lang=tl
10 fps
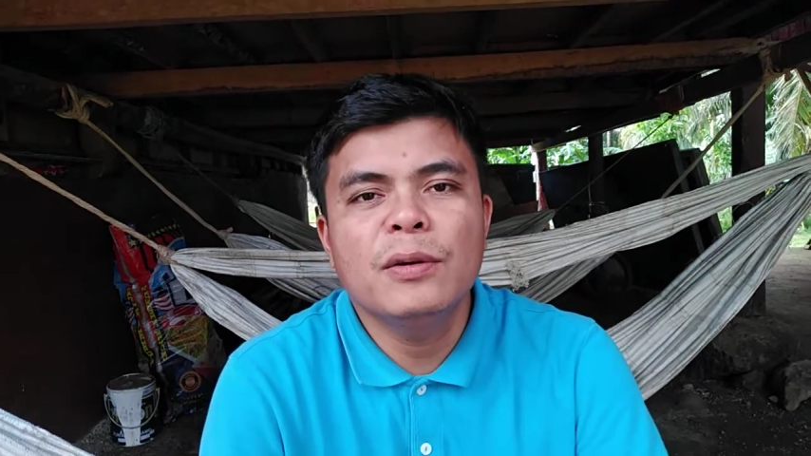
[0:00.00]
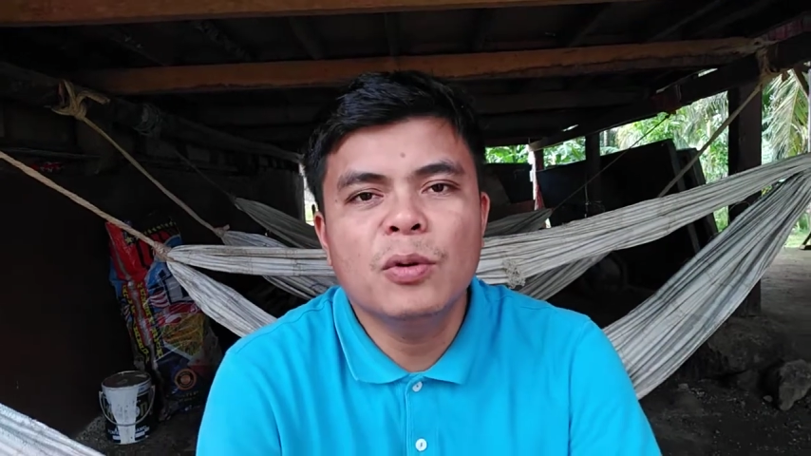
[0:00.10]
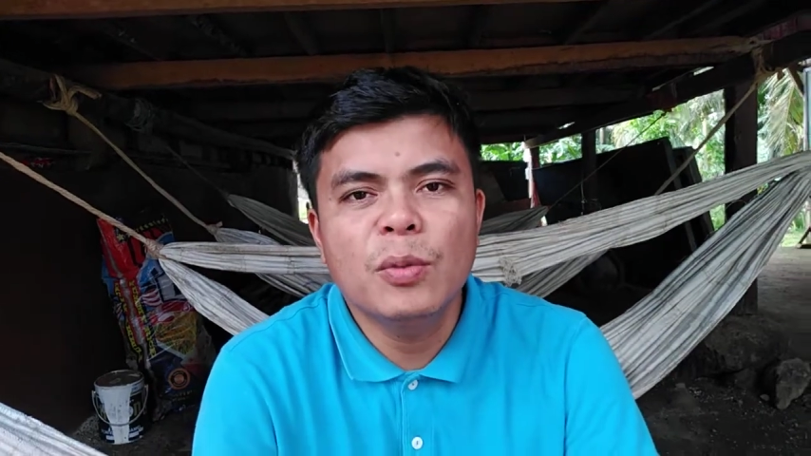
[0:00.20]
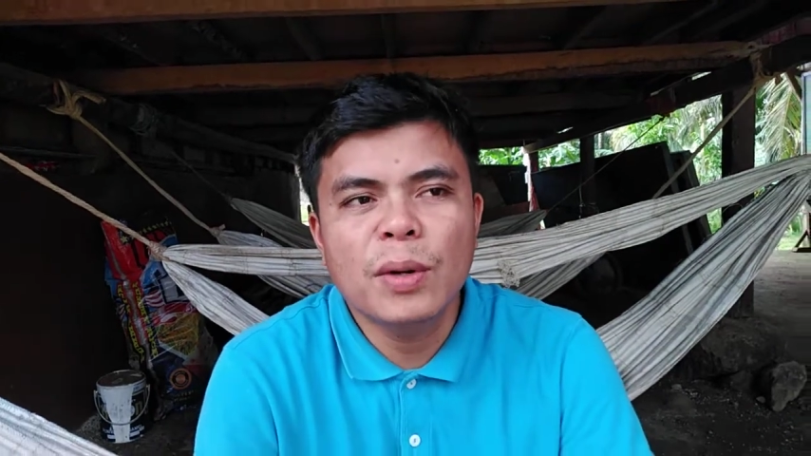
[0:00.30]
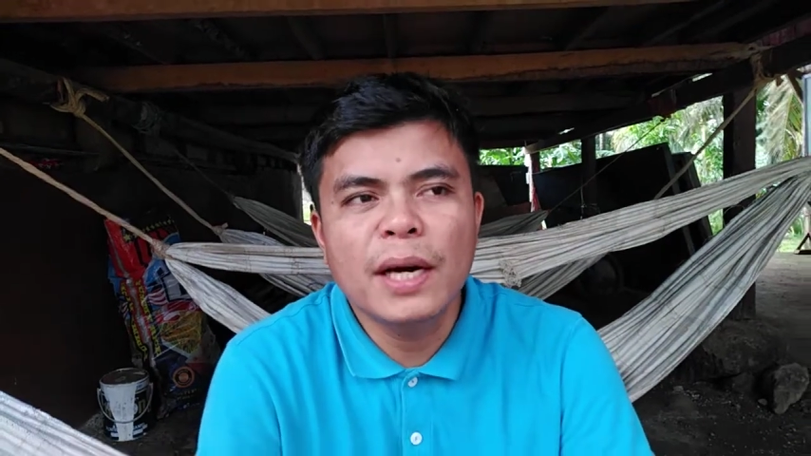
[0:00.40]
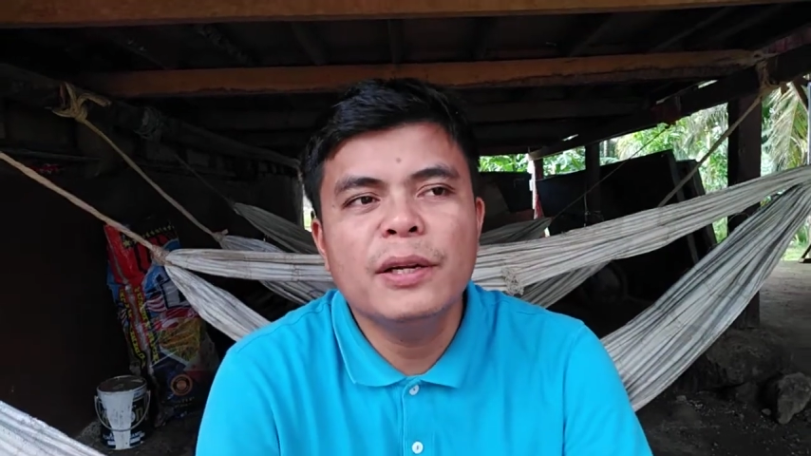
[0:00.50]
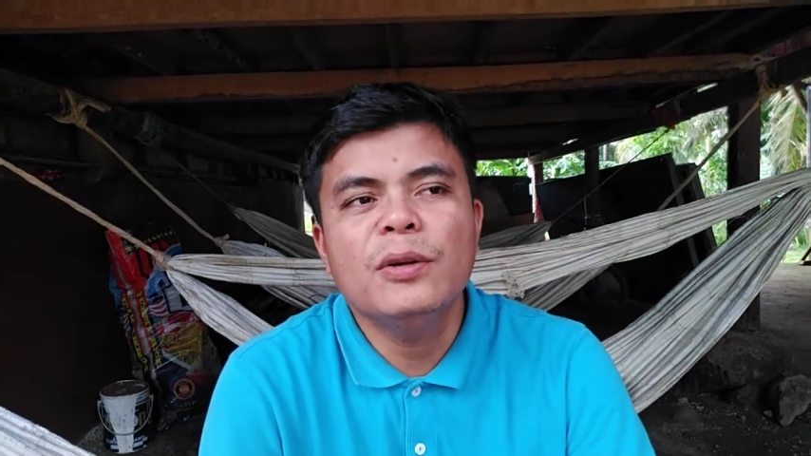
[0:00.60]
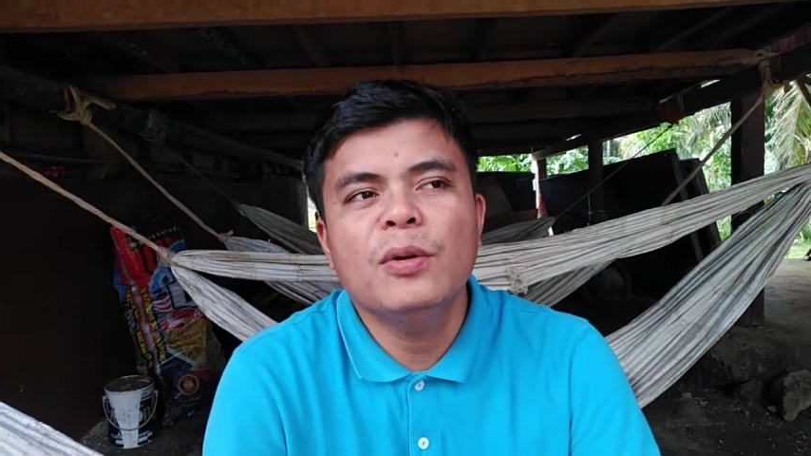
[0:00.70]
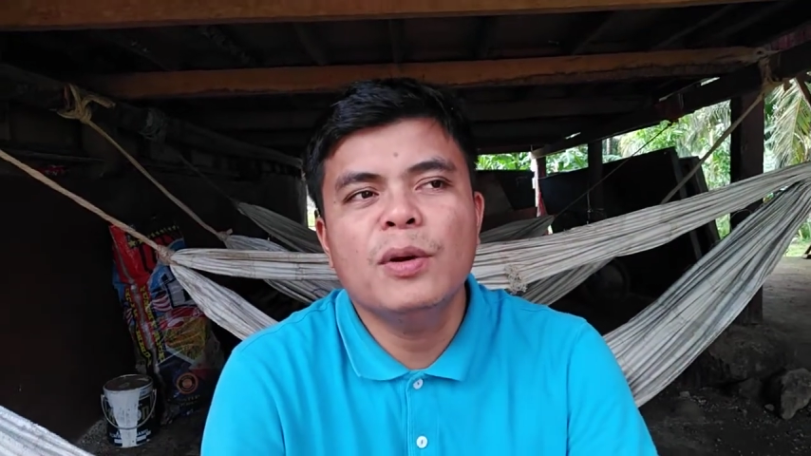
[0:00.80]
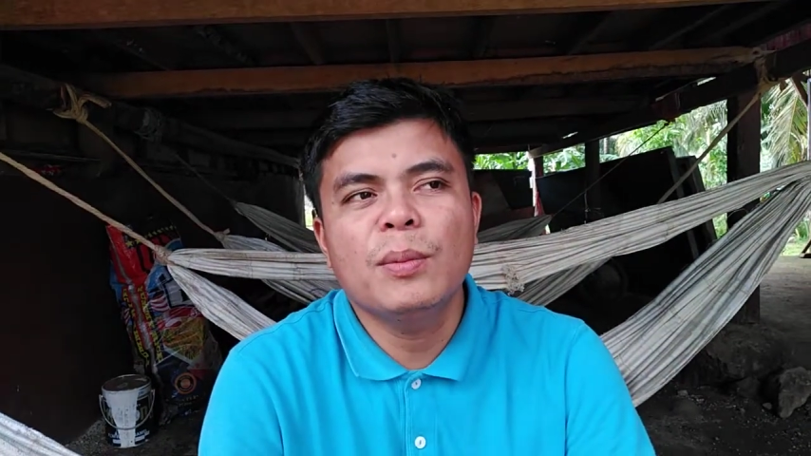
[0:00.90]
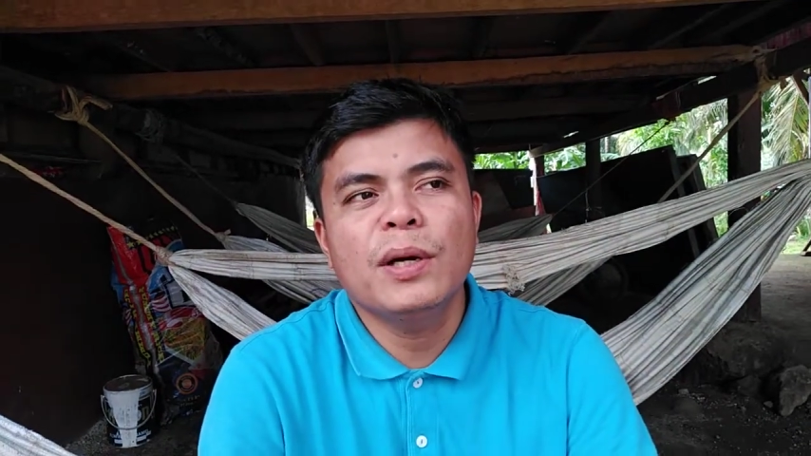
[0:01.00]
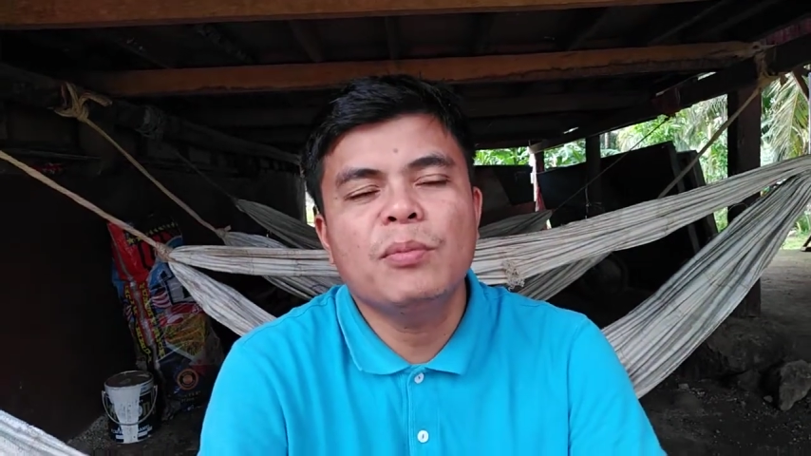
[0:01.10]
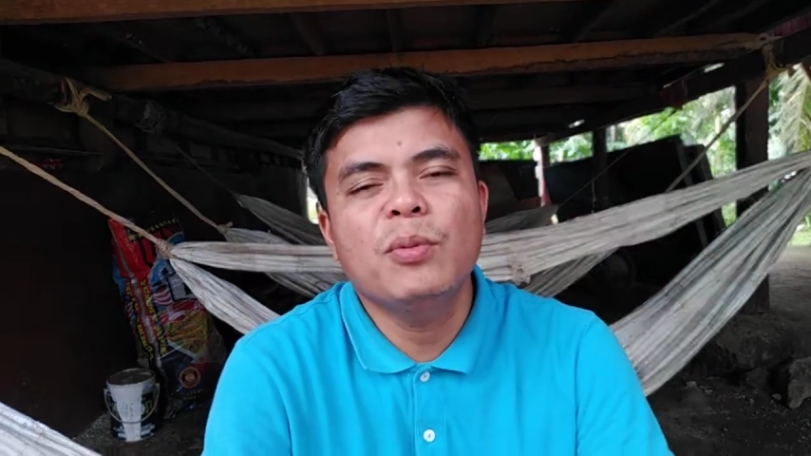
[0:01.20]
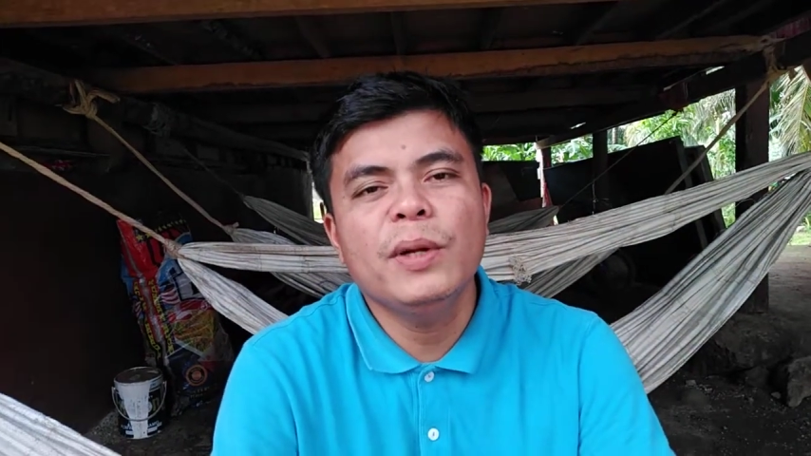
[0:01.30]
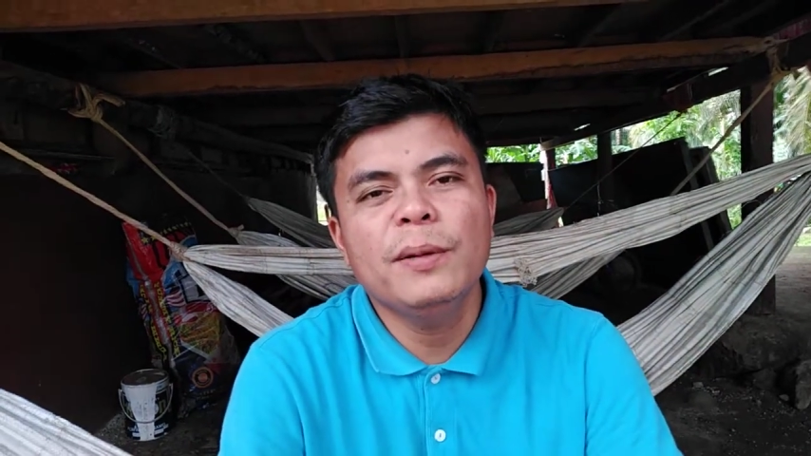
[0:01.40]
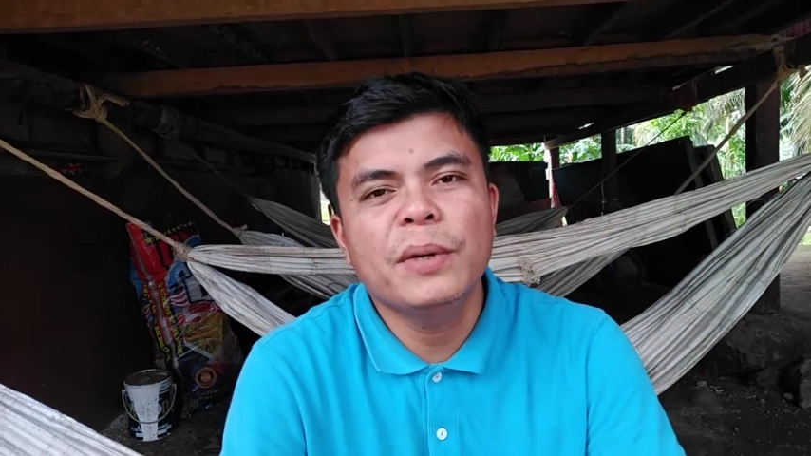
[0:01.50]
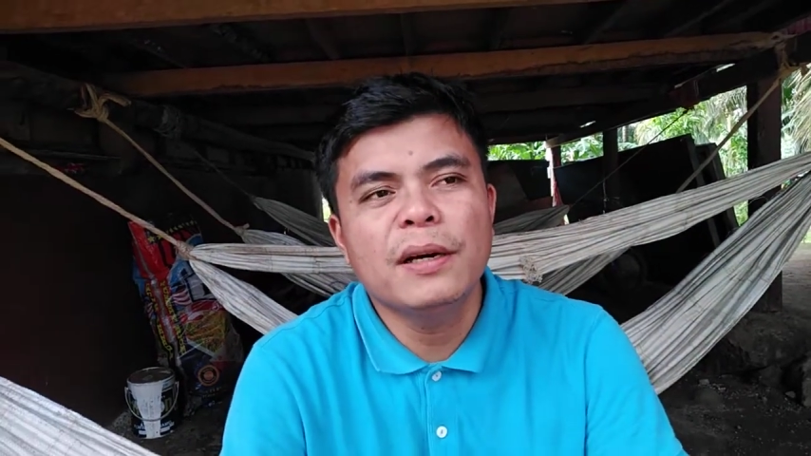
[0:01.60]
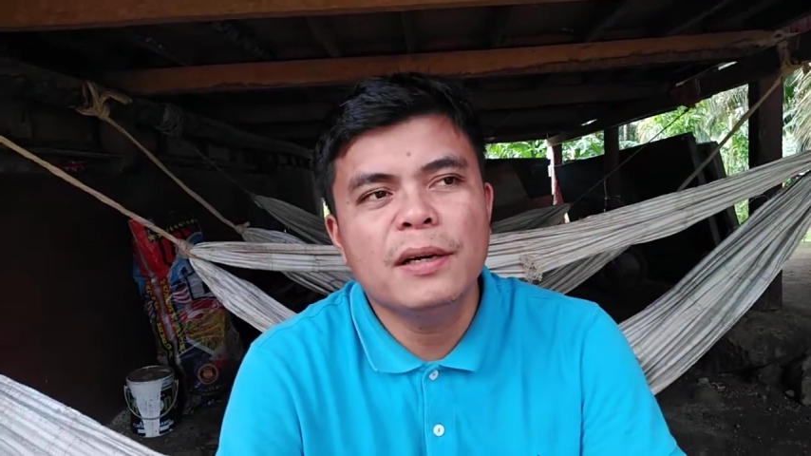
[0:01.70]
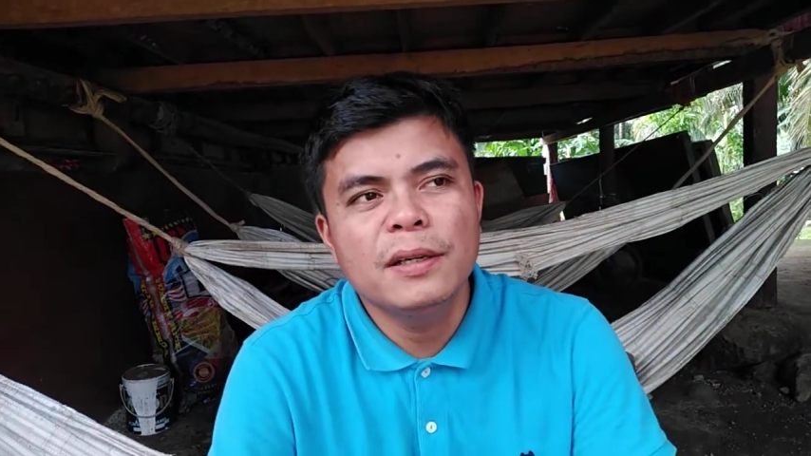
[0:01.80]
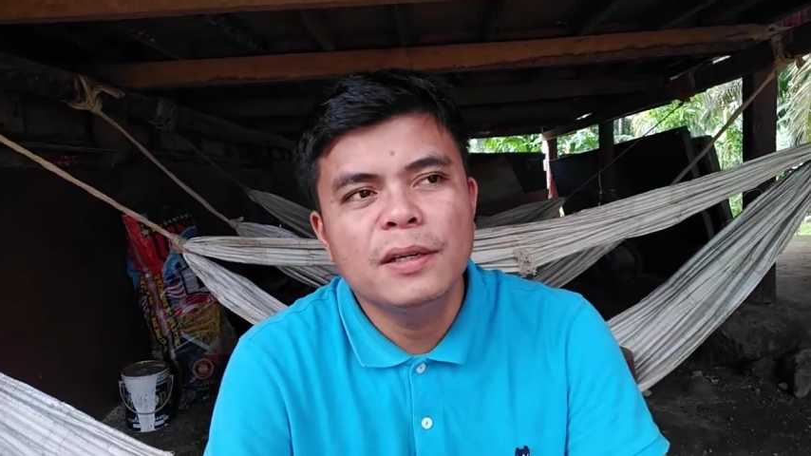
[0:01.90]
o mahandol nga mga problema